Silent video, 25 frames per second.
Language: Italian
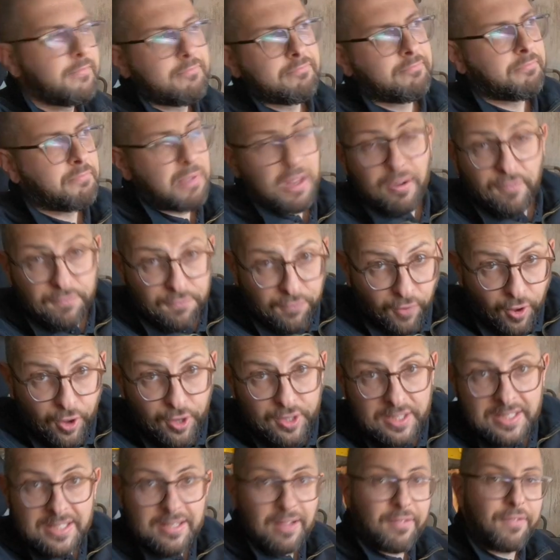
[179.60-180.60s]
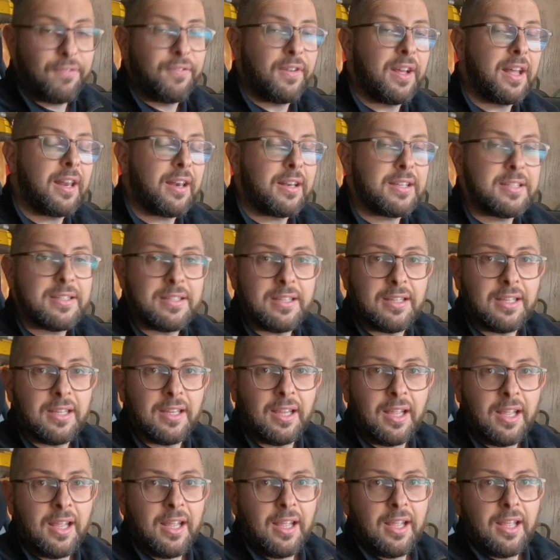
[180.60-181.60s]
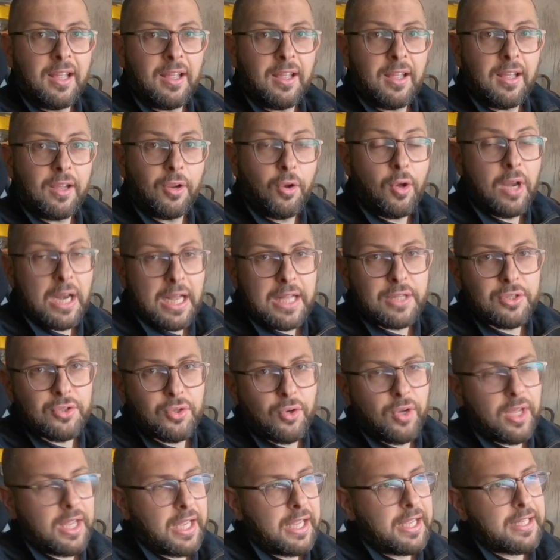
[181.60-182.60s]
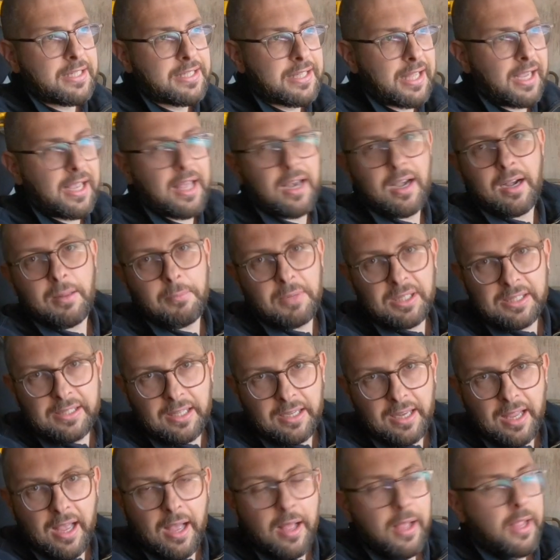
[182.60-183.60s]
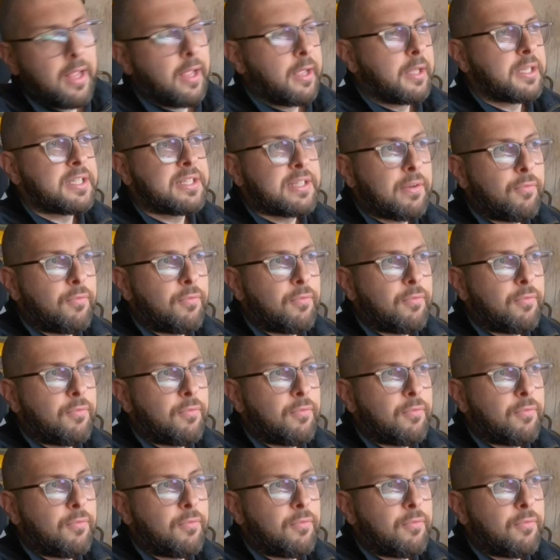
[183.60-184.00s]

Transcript: per forza farsi eh, coraggio e staccare la batteria se